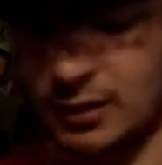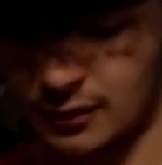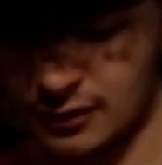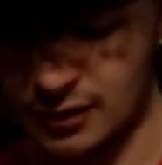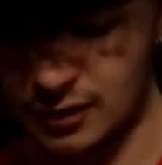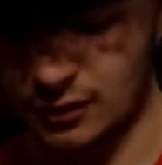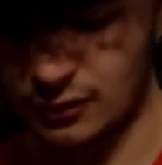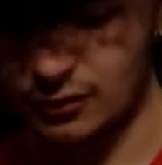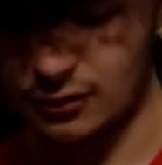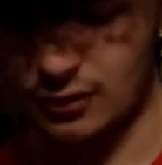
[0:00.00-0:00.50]

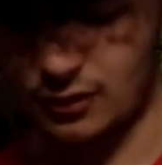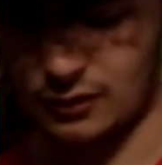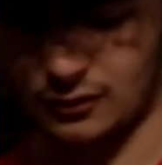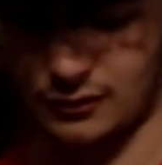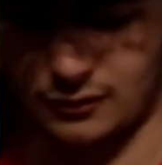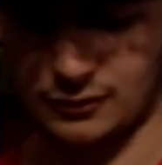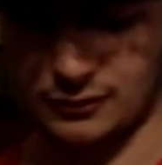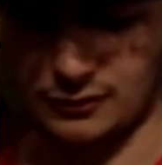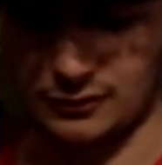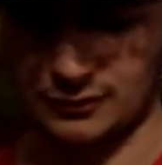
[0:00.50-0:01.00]
euh, il y a
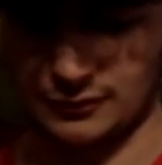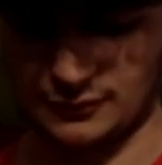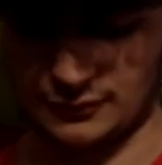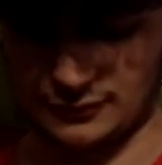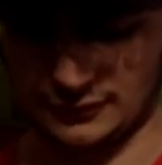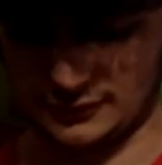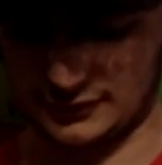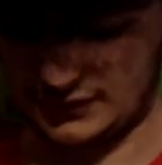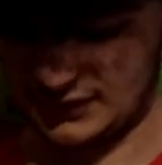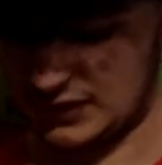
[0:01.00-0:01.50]
encore
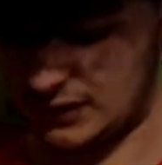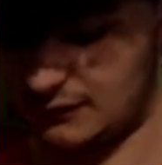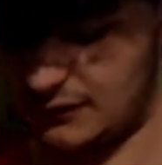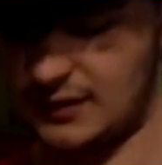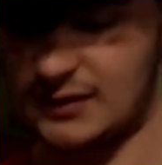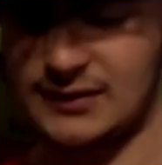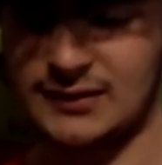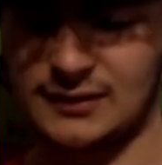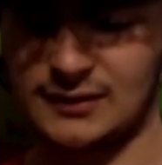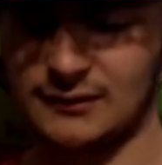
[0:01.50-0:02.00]
6 euh,
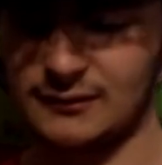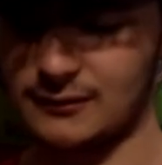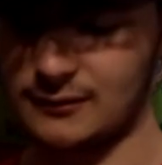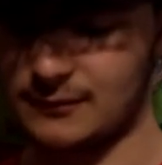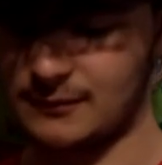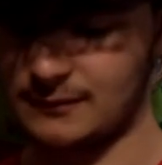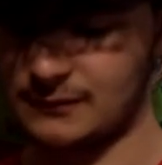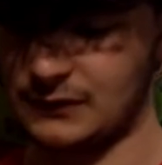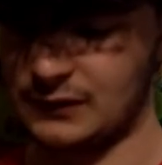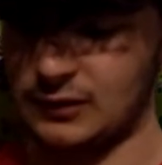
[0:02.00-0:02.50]
vis.
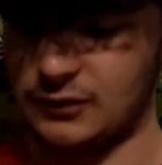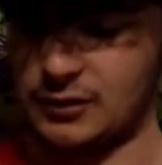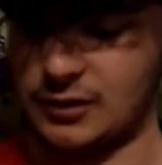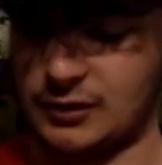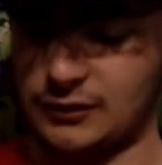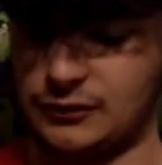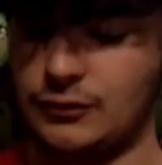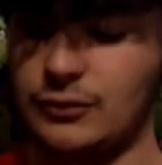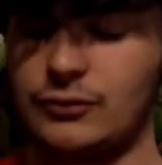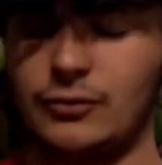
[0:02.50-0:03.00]

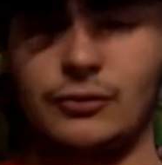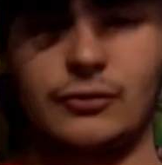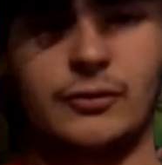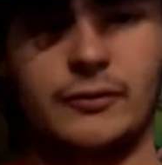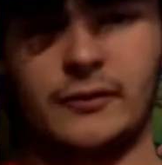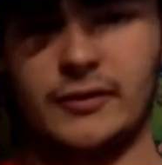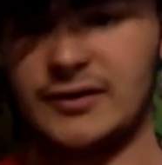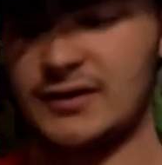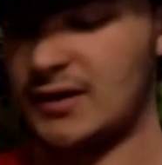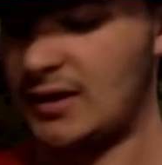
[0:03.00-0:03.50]
Il 2 sur le
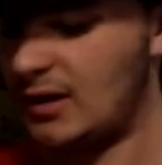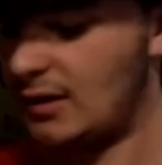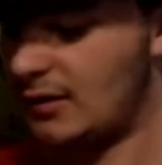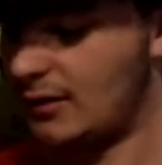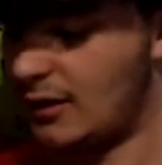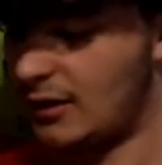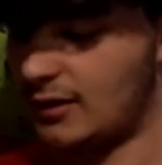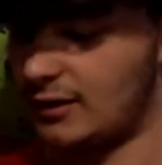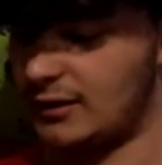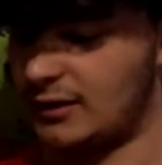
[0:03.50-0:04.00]
devant ici
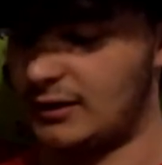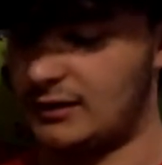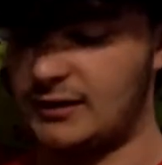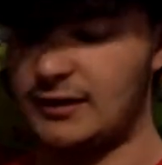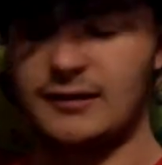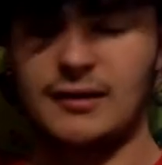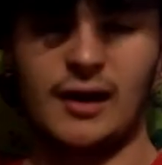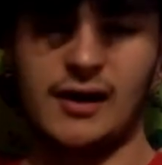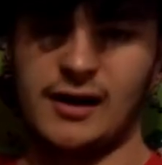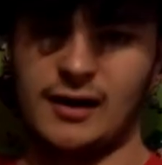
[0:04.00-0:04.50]
et
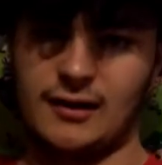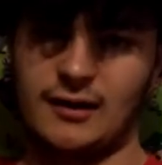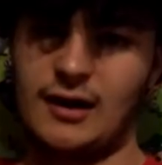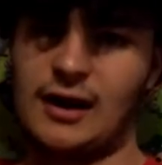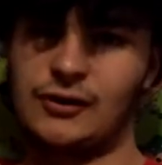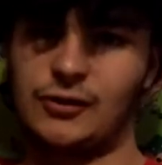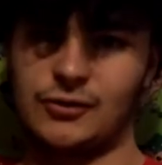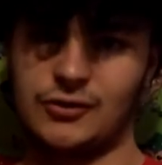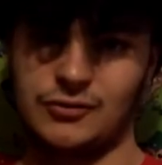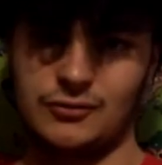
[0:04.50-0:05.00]
4 derrière.
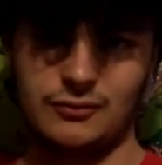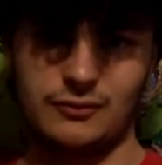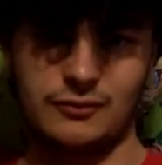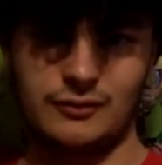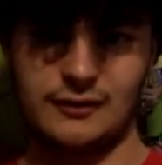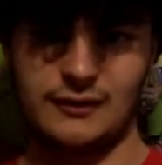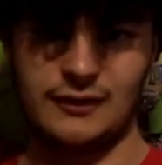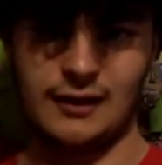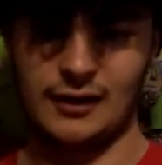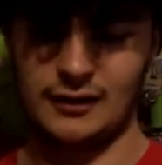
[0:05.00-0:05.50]
Attention,
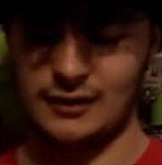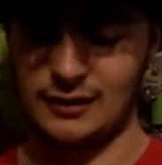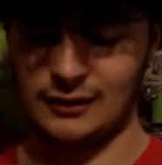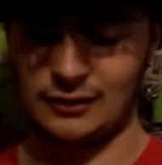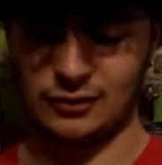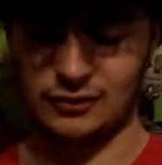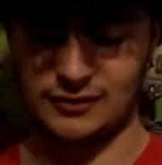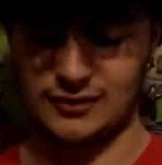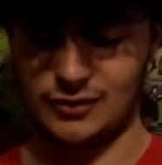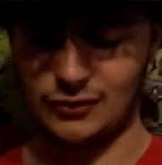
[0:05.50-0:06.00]
derrière,
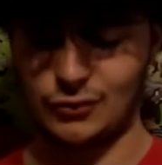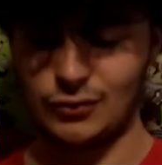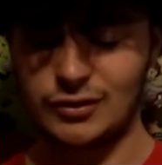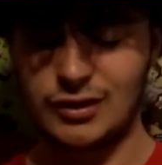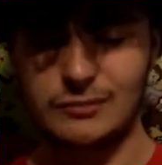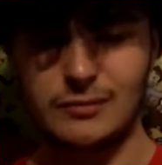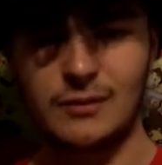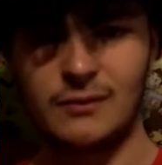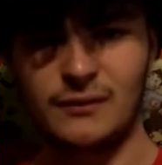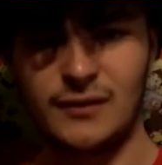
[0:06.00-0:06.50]
alors c'est
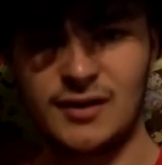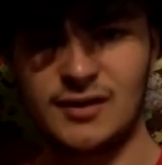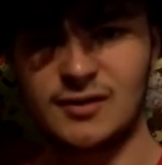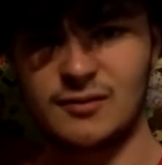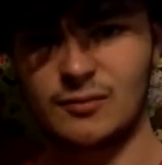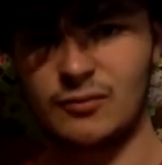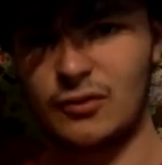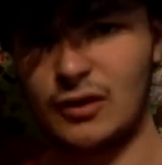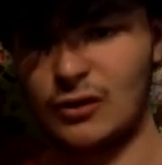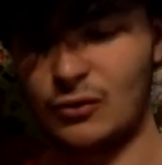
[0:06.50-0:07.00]
toutes les mêmes
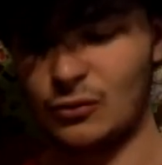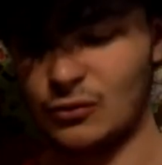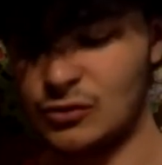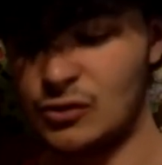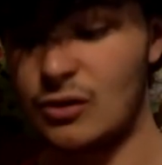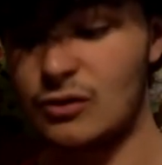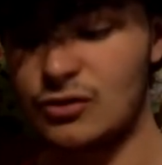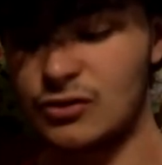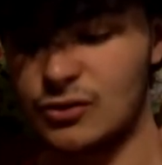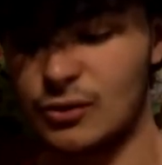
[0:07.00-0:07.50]
vis pour la
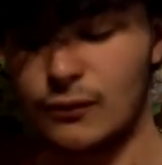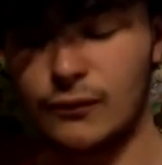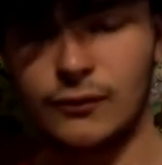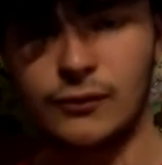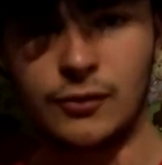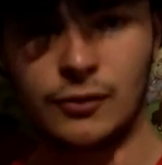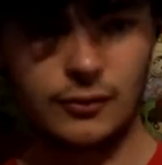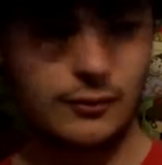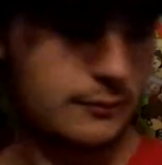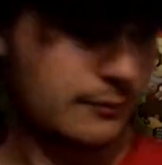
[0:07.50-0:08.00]
console
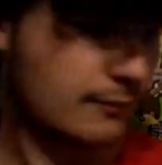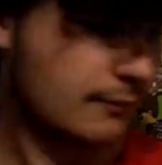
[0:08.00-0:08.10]
sauf 2.